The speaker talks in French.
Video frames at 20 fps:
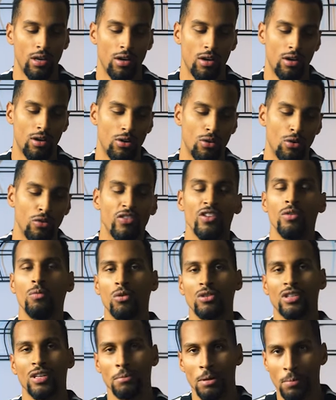euh, le fait de
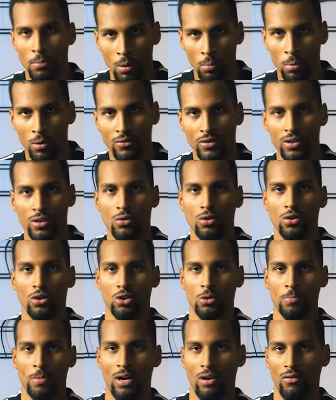monter mes propres vidéos quand
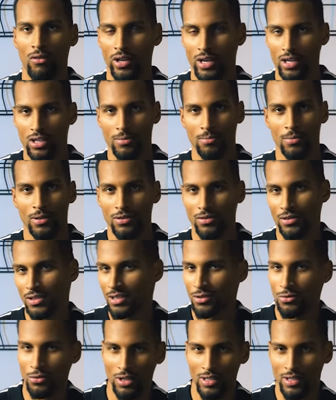je pars en voyage, parce que
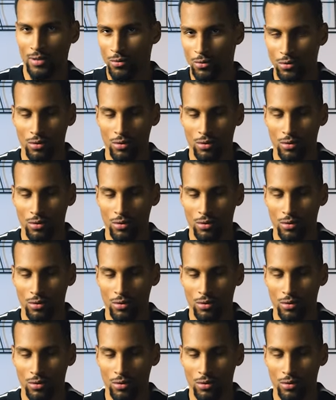ça a toujours été mon